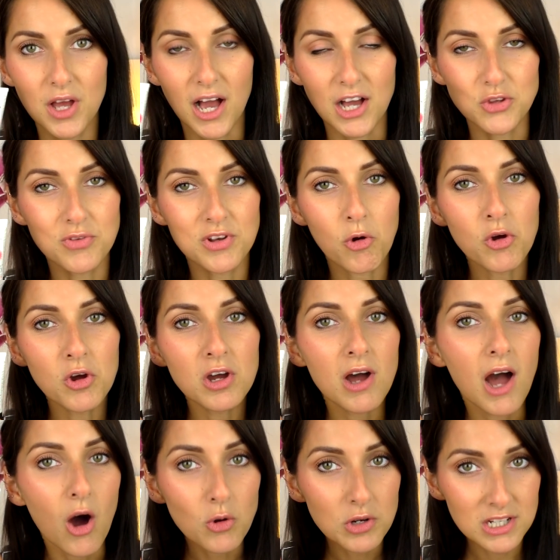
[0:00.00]
Also wenn
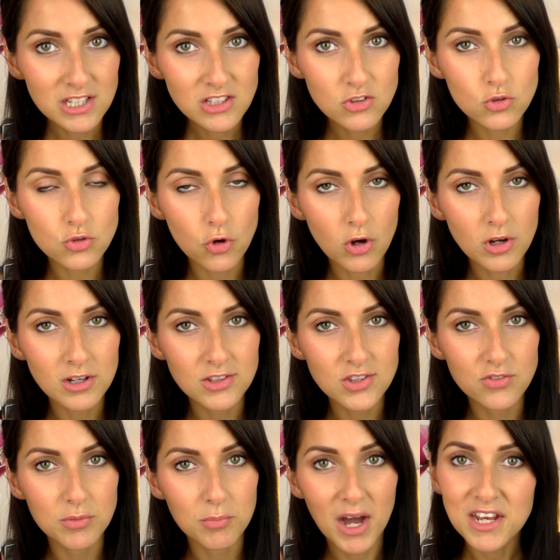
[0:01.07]
eure Haut nicht so trocken
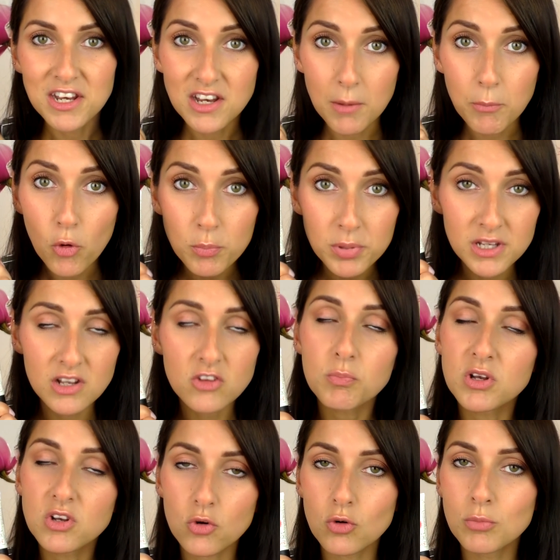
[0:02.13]
ist wie meine, dann probiert das
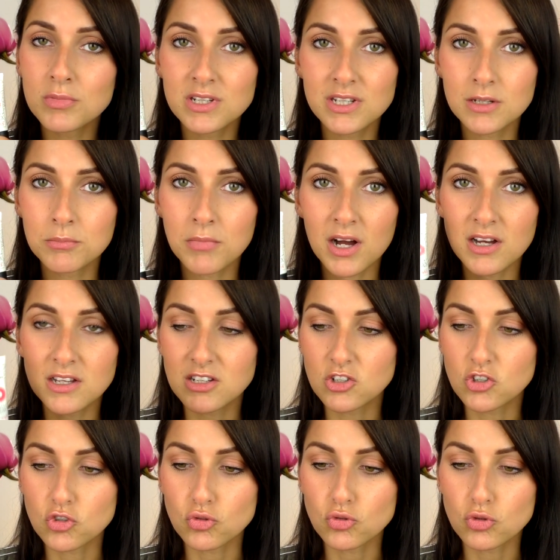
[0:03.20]
bitte unbedingt mal, denn
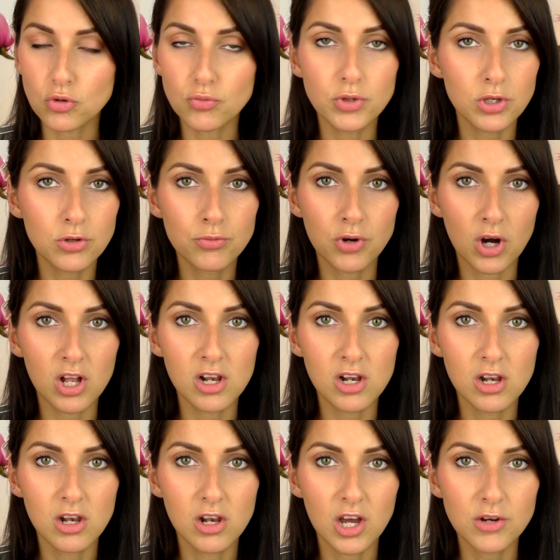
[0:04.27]
das ist auf jeden
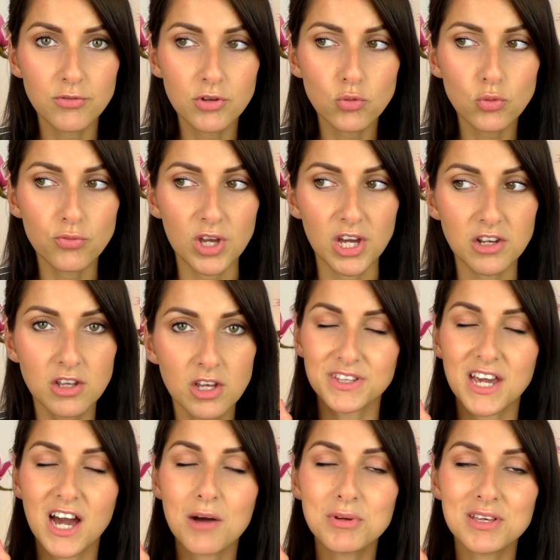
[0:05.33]
Fall ein Versuch wert.
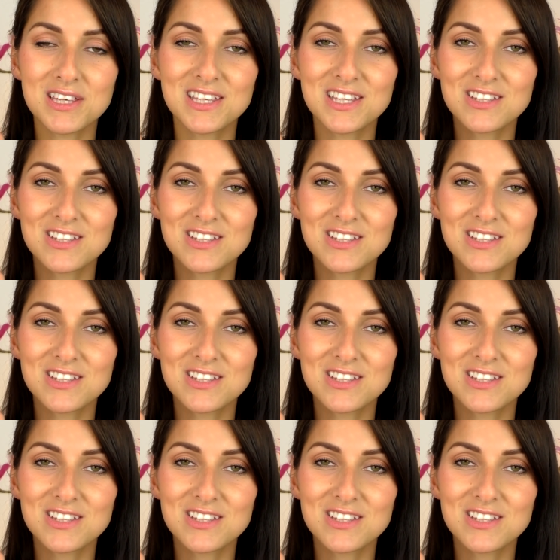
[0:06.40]
Die habe ich